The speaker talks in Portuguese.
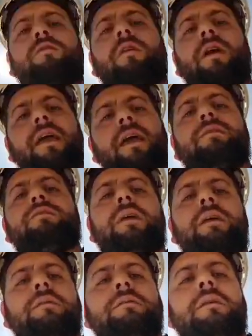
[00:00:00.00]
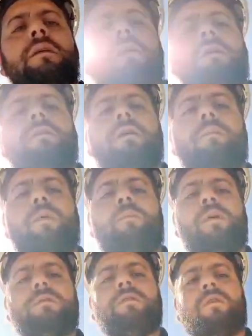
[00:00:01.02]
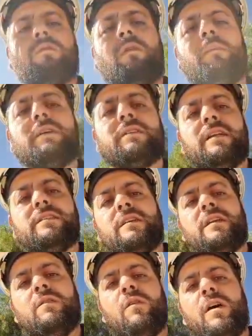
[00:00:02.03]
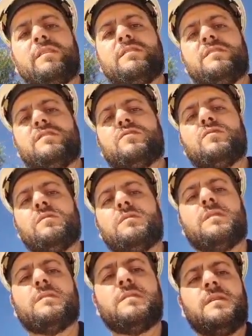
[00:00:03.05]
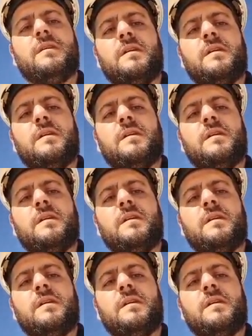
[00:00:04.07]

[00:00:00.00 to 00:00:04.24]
correto, né? Então proporcionou para a gente aqui cortes de juntas